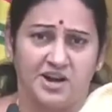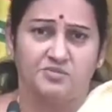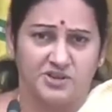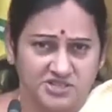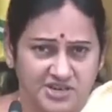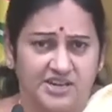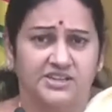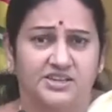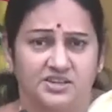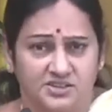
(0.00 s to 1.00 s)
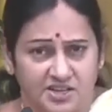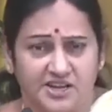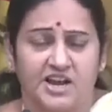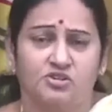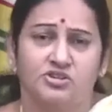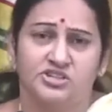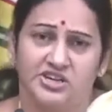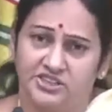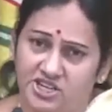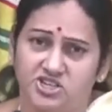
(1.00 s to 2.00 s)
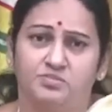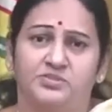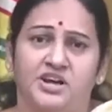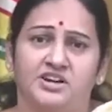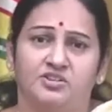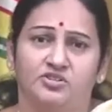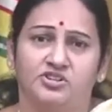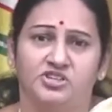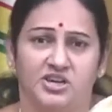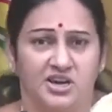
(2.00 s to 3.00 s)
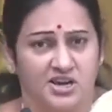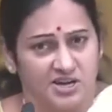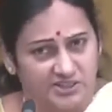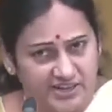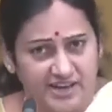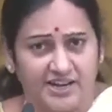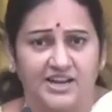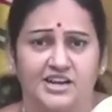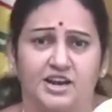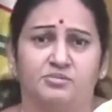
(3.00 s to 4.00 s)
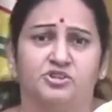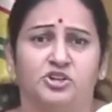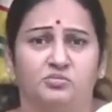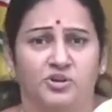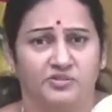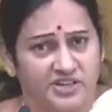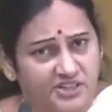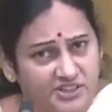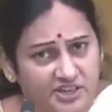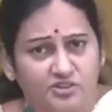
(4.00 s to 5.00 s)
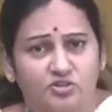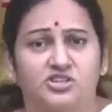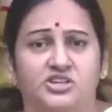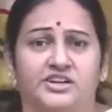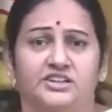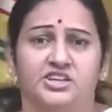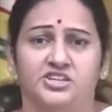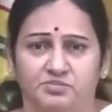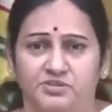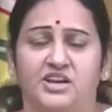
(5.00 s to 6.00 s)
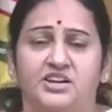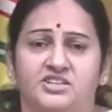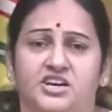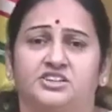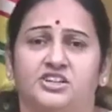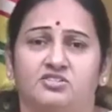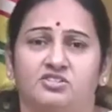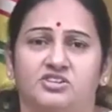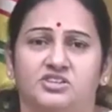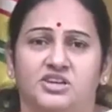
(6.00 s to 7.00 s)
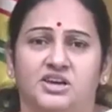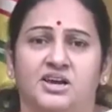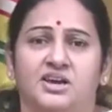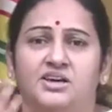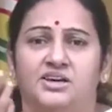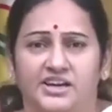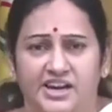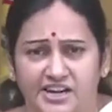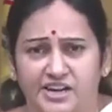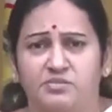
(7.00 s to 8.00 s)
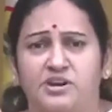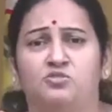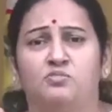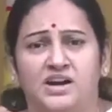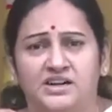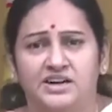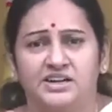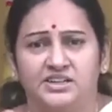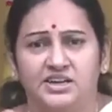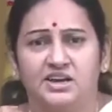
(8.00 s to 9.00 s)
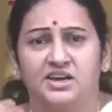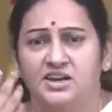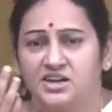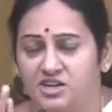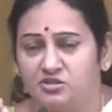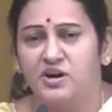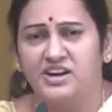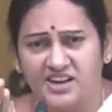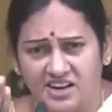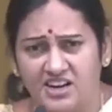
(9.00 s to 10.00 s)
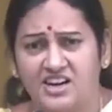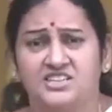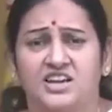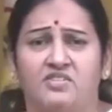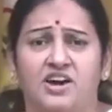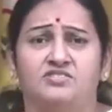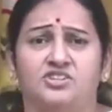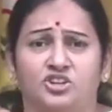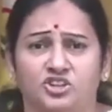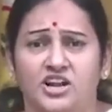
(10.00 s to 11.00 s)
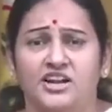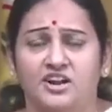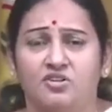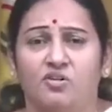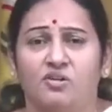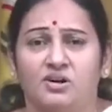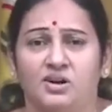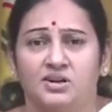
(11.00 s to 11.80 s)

పల్నాడు బస్టాండ్ ఏరియాకు వచ్చి అడిగితే చెప్తారు నీ గురించి తెనాలి అన్నాబత్తుని పురవేదక దగ్గరకు వచ్చి అడిగితే చెప్తారు నీ చరిత్ర గురించి ఇంకేంటమ్మా నువ్వు మాట్లాడేది నీకు బహిరంగంగా సవాల్ విసురుతున్నా నేను